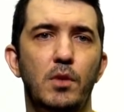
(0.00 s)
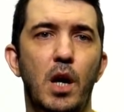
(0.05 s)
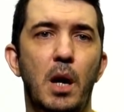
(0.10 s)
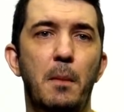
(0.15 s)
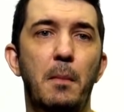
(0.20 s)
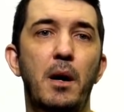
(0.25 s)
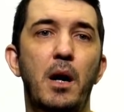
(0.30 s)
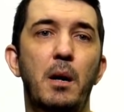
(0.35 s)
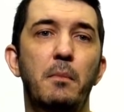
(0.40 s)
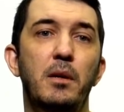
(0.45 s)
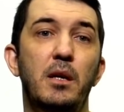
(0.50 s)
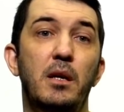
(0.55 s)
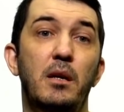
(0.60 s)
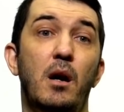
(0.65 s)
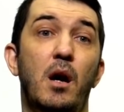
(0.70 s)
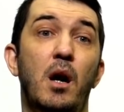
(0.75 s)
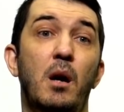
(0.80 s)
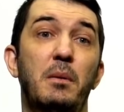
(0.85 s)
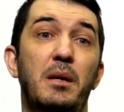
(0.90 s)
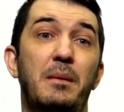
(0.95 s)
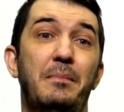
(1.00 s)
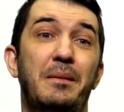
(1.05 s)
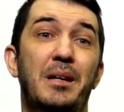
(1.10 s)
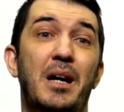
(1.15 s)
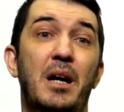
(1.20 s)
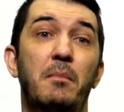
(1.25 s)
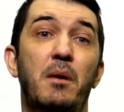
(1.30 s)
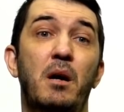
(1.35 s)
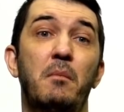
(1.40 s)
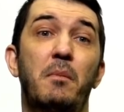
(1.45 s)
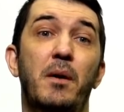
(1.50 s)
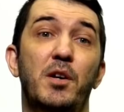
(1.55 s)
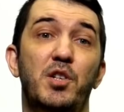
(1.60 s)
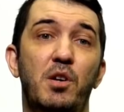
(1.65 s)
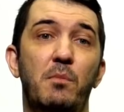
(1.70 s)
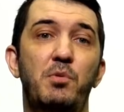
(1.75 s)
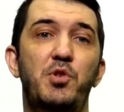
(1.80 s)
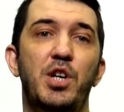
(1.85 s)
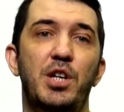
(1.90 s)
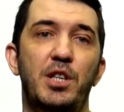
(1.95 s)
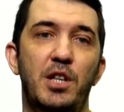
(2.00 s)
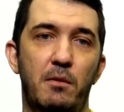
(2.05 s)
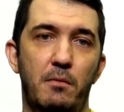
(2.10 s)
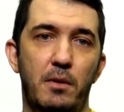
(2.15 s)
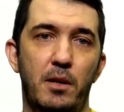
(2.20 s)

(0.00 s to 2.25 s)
Yani Ama hiçbir abi, zaman o role... Abi, İbrahim abi başka bir şeyden.